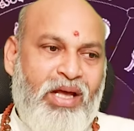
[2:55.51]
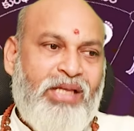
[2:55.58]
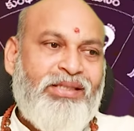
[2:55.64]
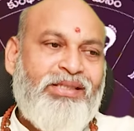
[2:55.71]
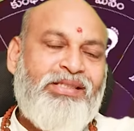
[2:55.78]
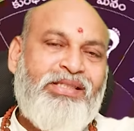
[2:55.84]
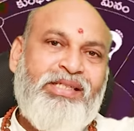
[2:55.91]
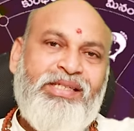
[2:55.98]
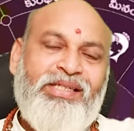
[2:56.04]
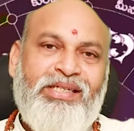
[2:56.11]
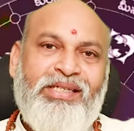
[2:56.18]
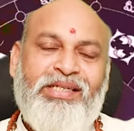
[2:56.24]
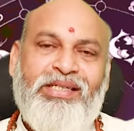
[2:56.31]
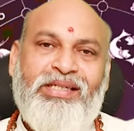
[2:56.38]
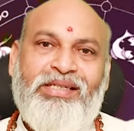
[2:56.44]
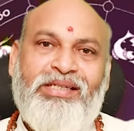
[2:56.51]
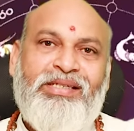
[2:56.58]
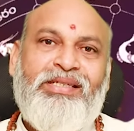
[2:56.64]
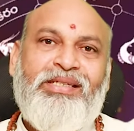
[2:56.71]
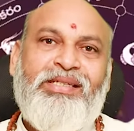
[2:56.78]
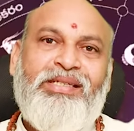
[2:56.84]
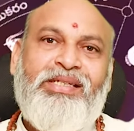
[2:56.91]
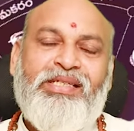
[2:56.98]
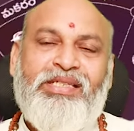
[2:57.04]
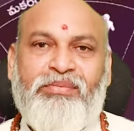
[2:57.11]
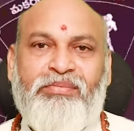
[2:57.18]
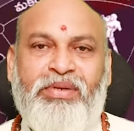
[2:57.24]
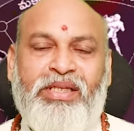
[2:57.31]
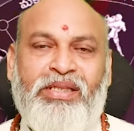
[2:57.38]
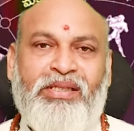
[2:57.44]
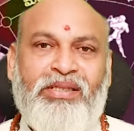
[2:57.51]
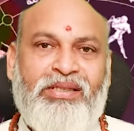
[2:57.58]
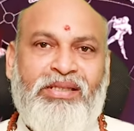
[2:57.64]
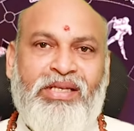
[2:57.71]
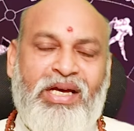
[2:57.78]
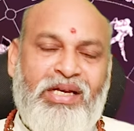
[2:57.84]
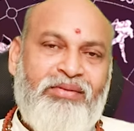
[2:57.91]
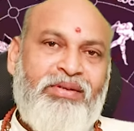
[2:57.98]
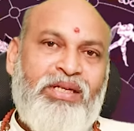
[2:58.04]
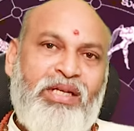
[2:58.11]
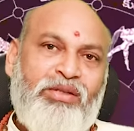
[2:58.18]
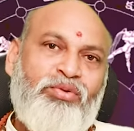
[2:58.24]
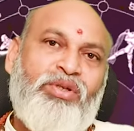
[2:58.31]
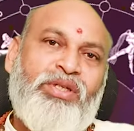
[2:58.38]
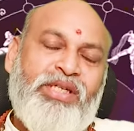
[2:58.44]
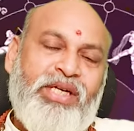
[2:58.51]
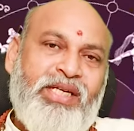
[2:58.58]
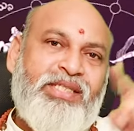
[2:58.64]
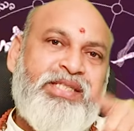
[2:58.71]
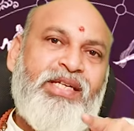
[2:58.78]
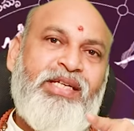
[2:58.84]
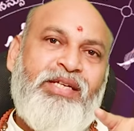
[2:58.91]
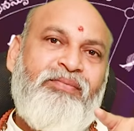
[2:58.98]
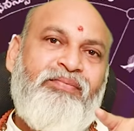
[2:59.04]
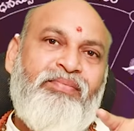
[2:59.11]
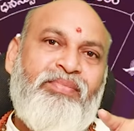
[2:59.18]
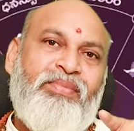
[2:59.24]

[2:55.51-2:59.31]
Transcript: అతను చెయ్యి డిస్టర్బ్ అయింది దానివల్ల ఒక కేసు అయ్యి